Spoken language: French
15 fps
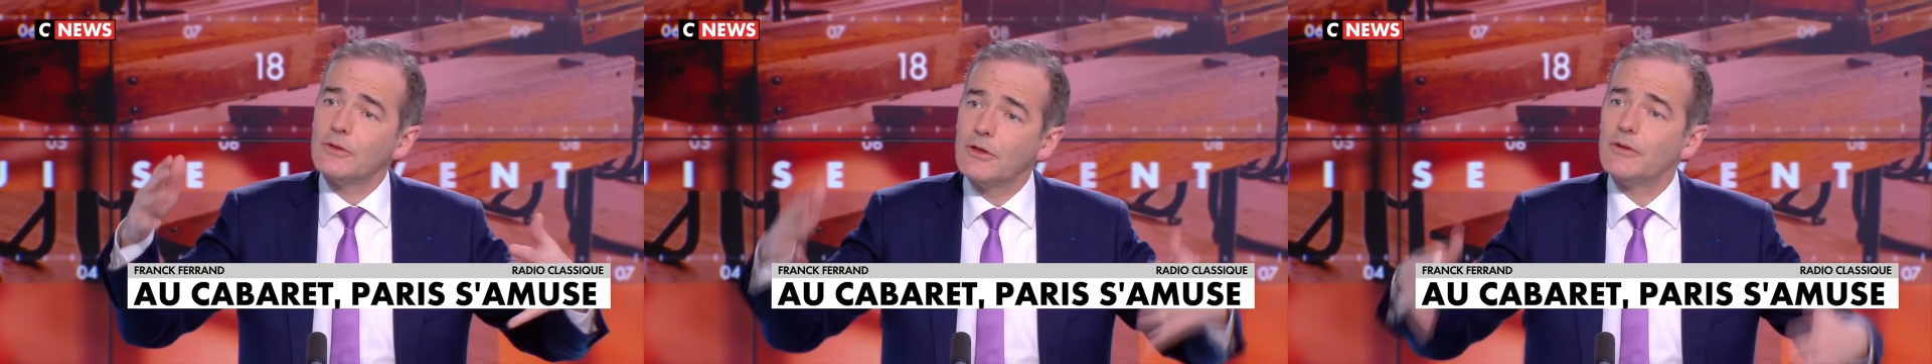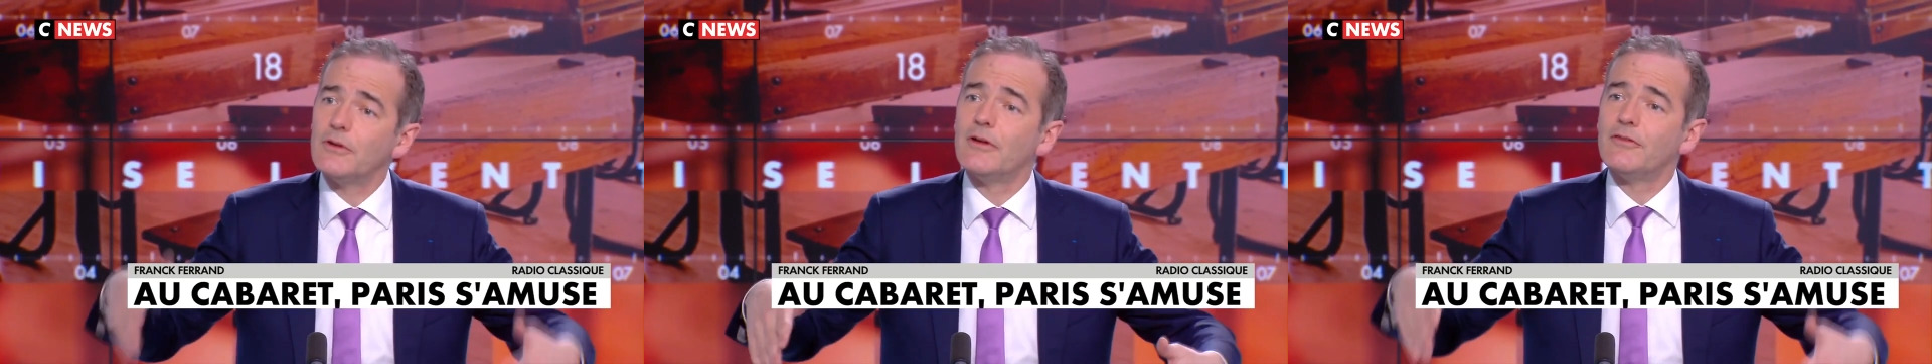
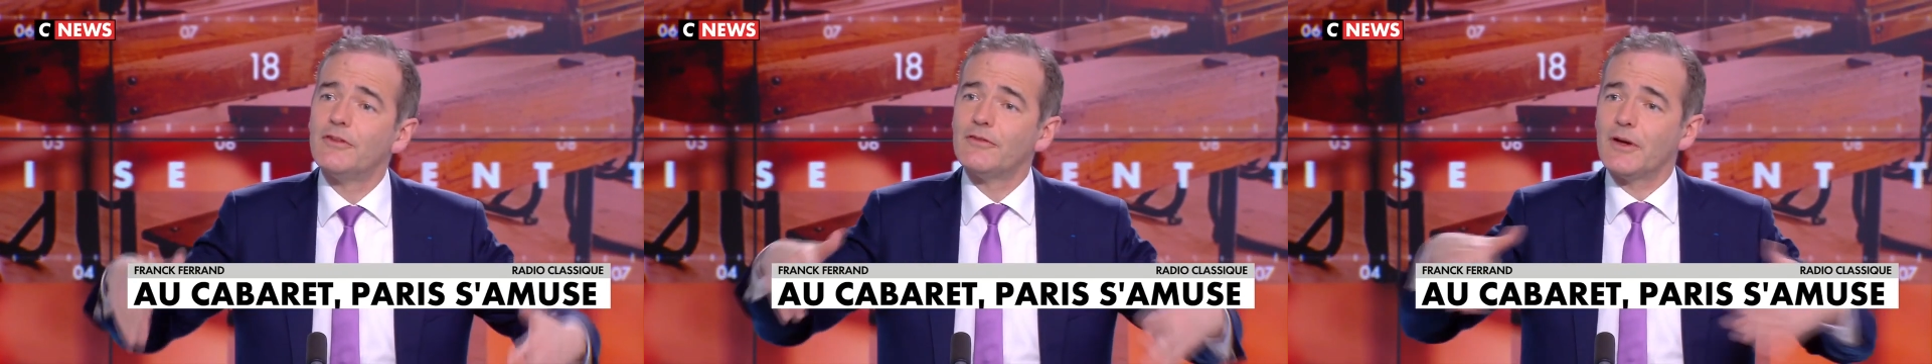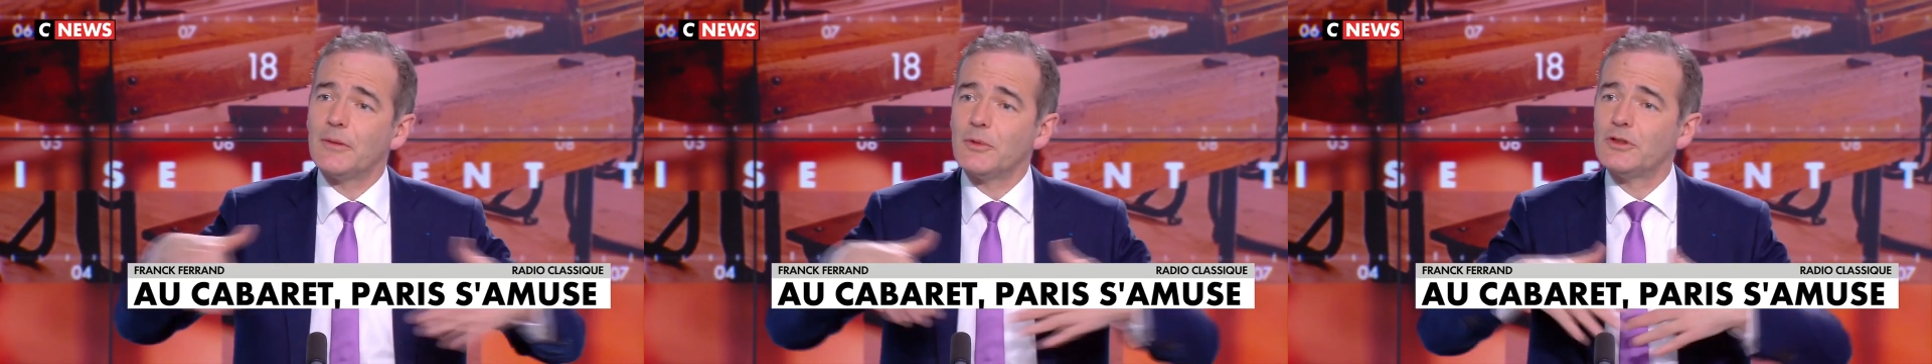avait
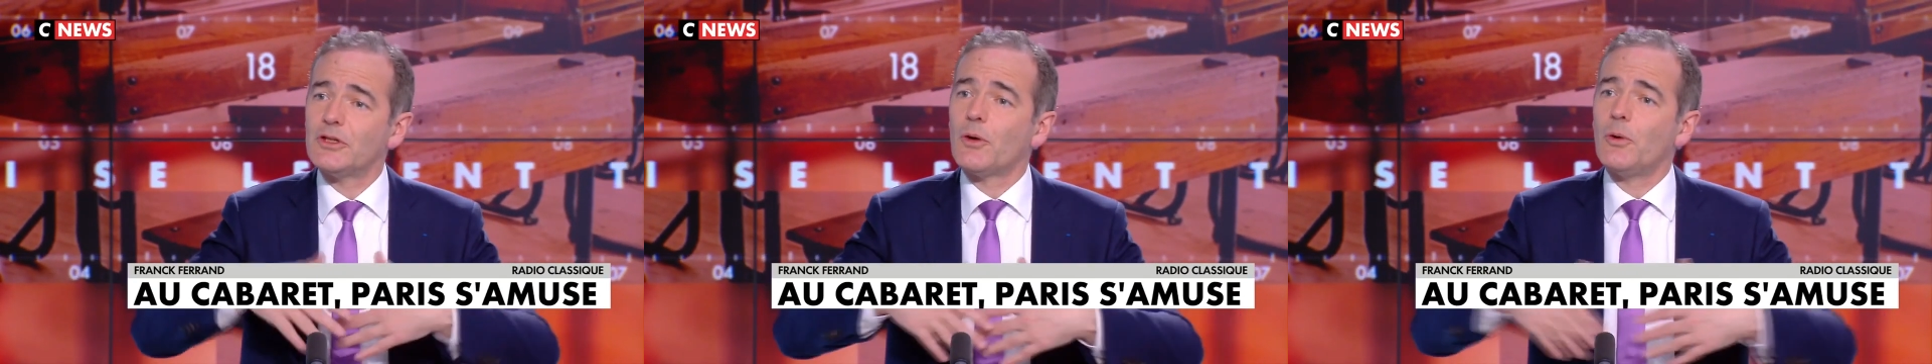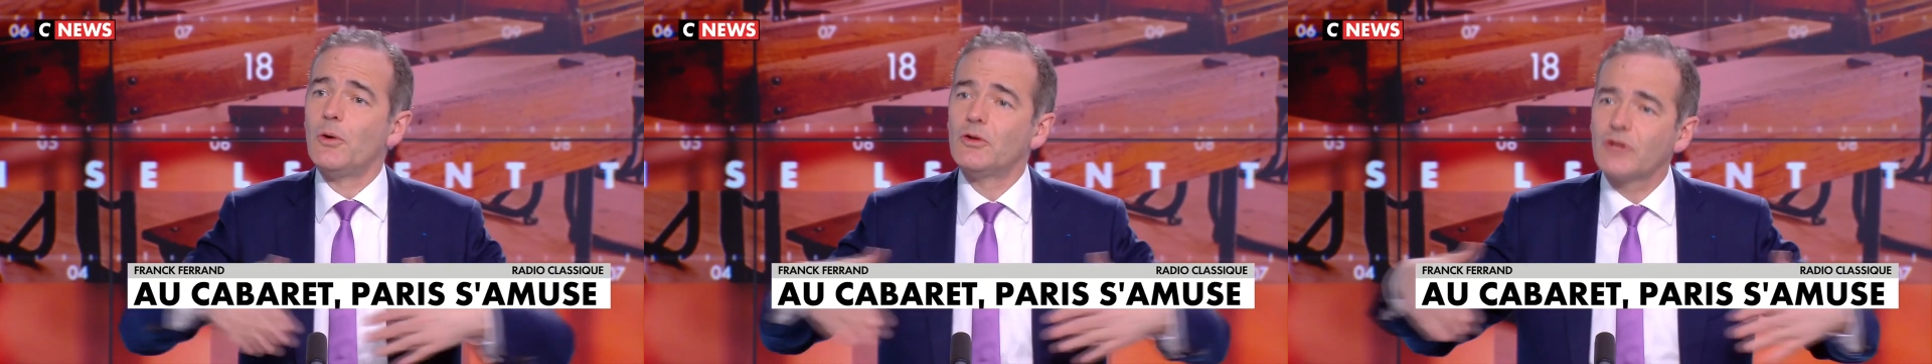vraiment des
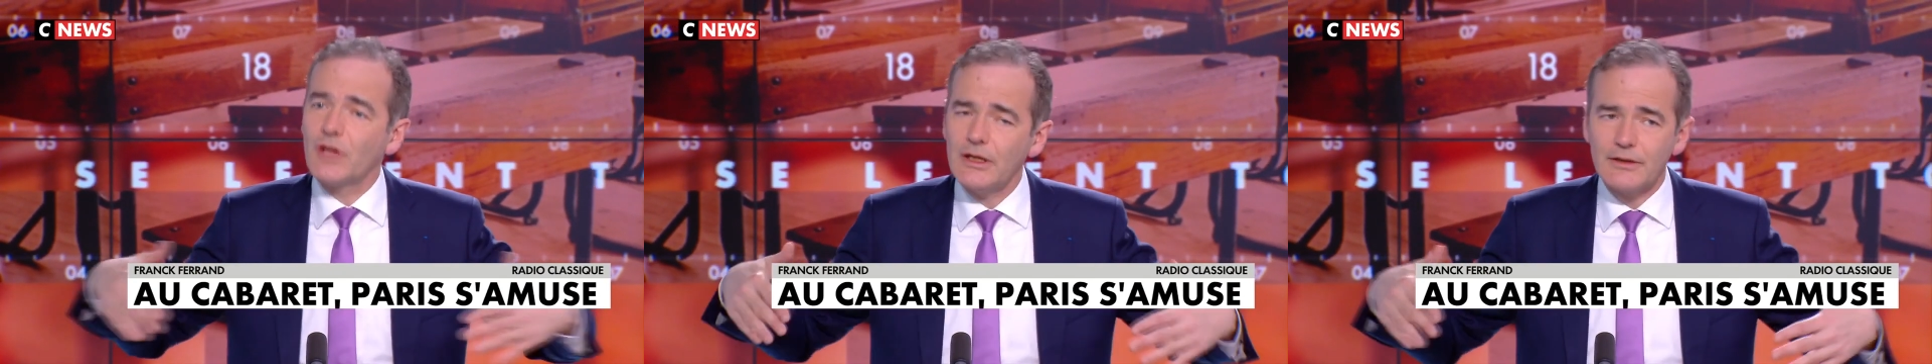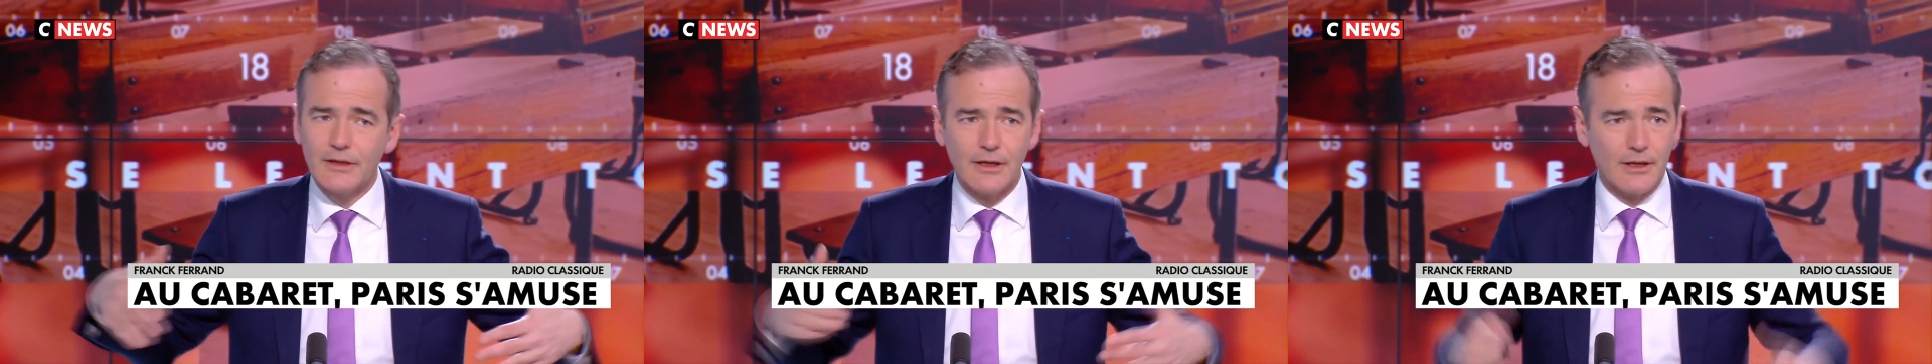rôles
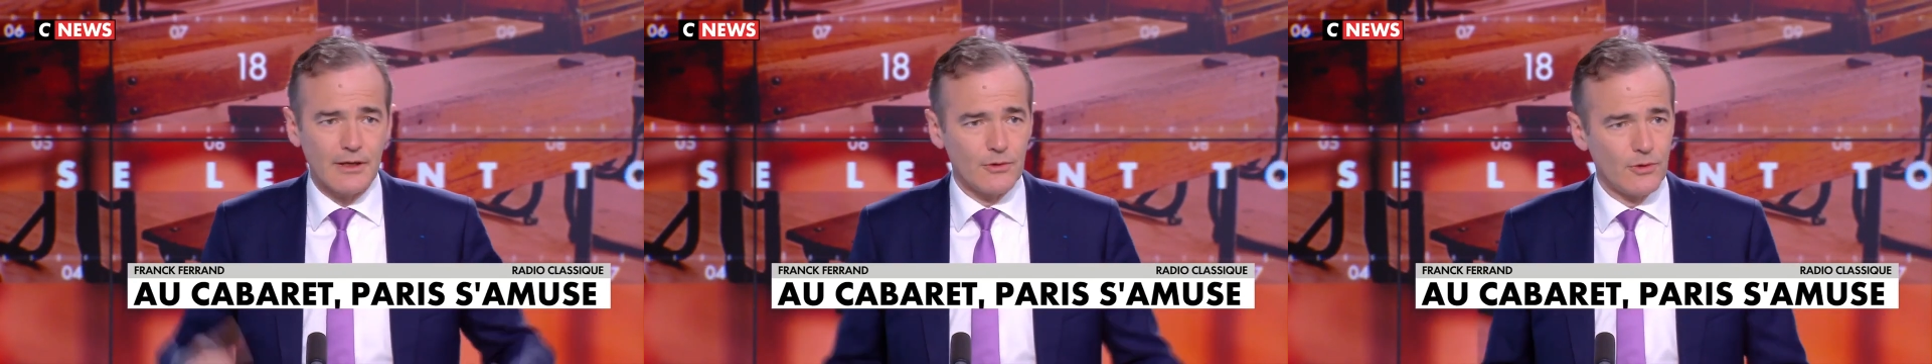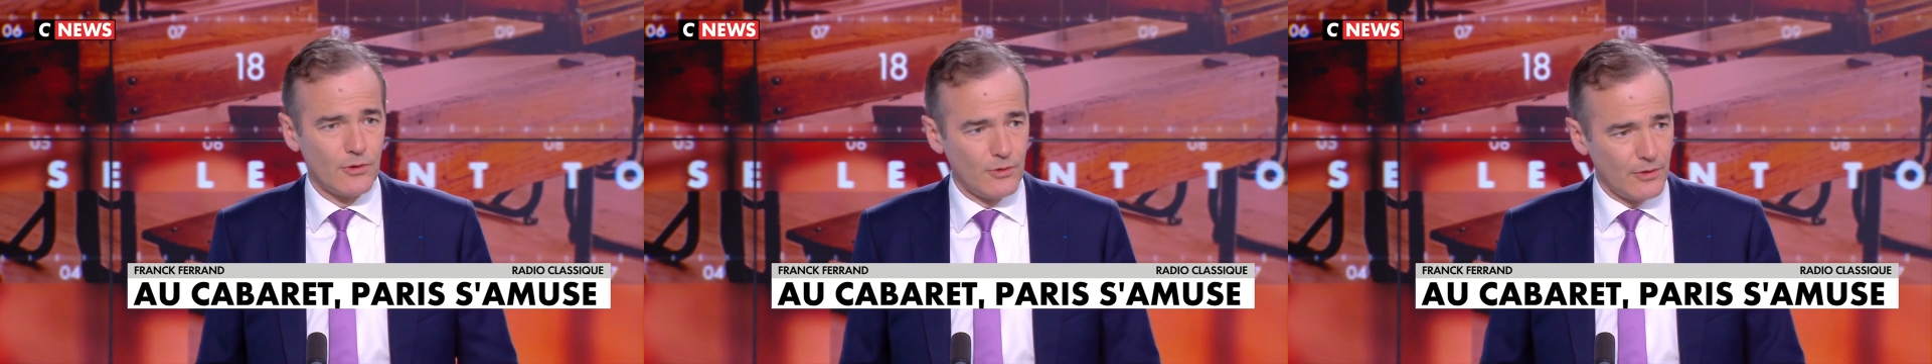très très
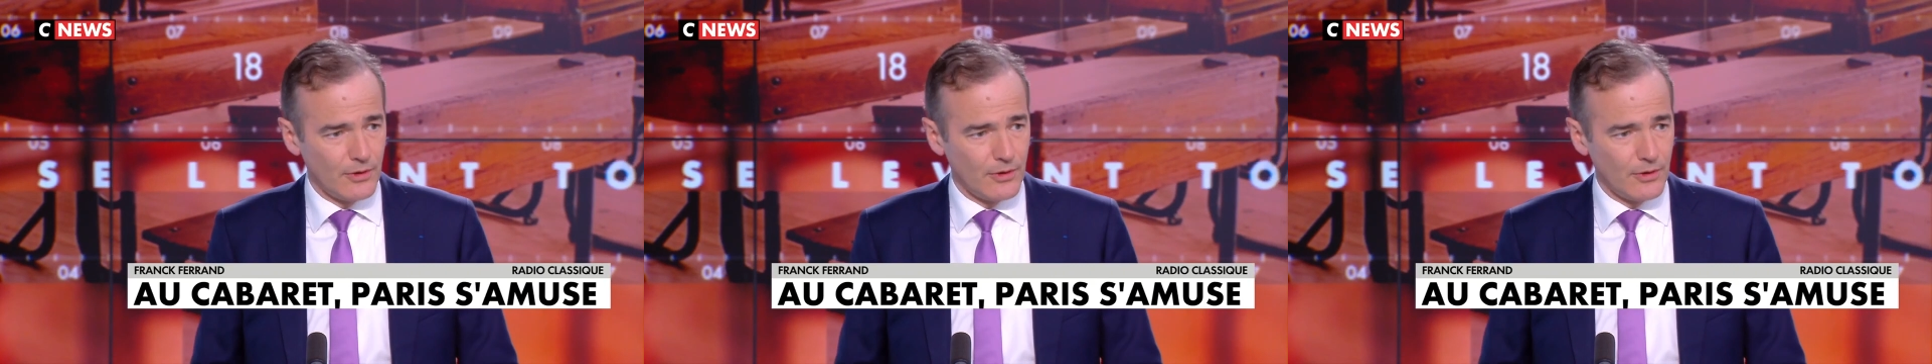euh,